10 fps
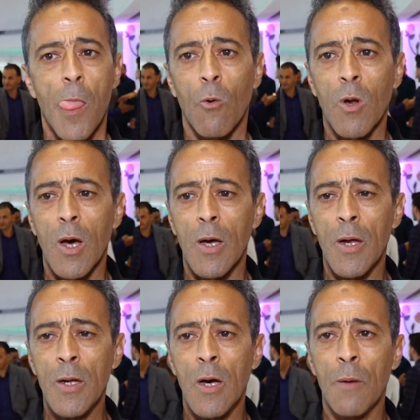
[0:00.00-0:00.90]
والله
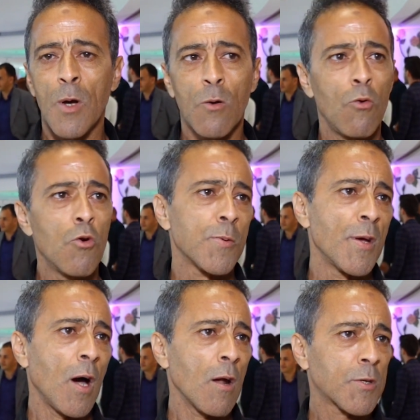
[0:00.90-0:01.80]
احنا ما نقولوش ما
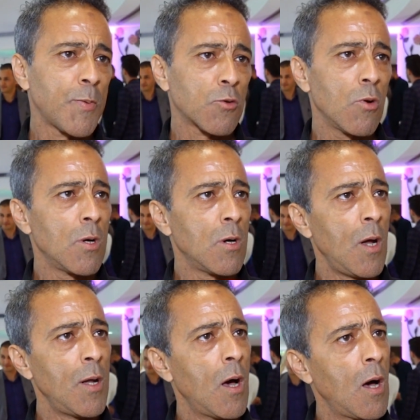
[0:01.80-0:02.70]
يعرفش باسكو
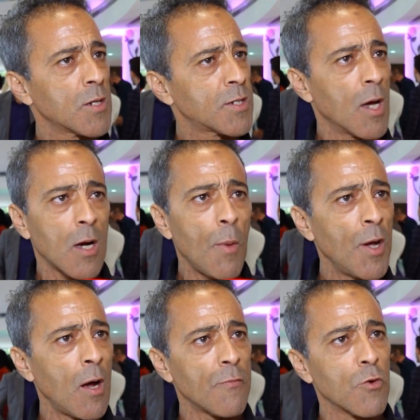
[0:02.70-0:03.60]
احنا زدنا كاع ما
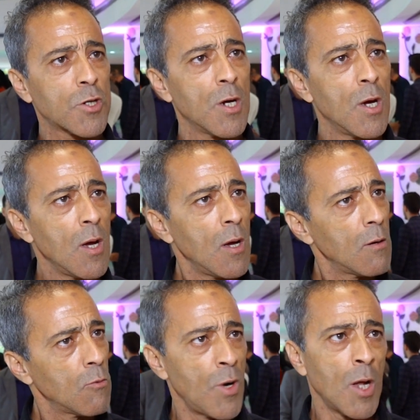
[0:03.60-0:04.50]
نعرفوش
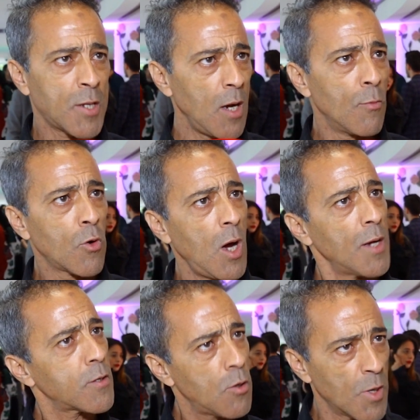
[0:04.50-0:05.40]
وانا نتعلموا قاعدتكم